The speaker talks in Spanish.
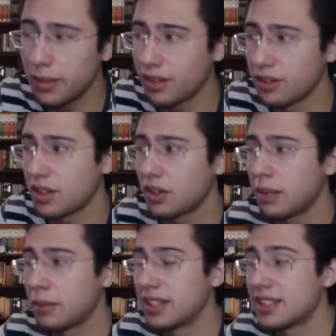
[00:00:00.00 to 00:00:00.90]
perdón, creo
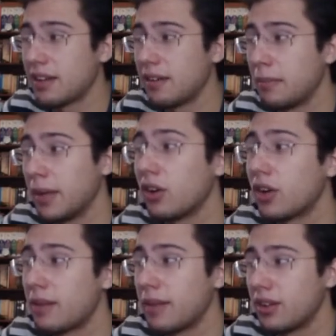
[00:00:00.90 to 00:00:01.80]
que Mendy se lleva
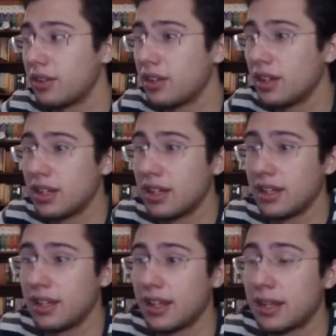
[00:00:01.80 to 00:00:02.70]
mejor el balón.
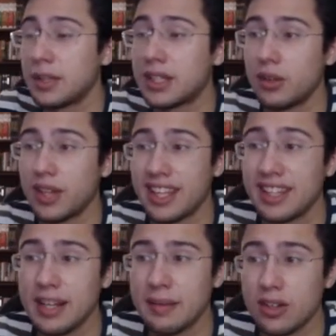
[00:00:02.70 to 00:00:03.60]
Eh, Adama Traoré
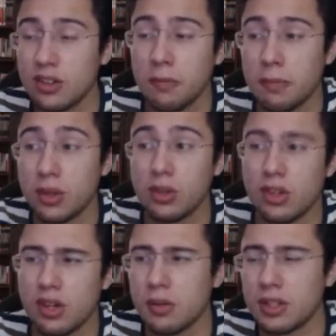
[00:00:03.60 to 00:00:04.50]
quita el balón, pero
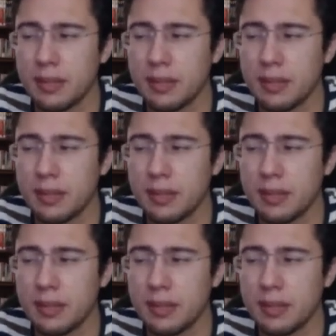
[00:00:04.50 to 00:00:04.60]
lo rebota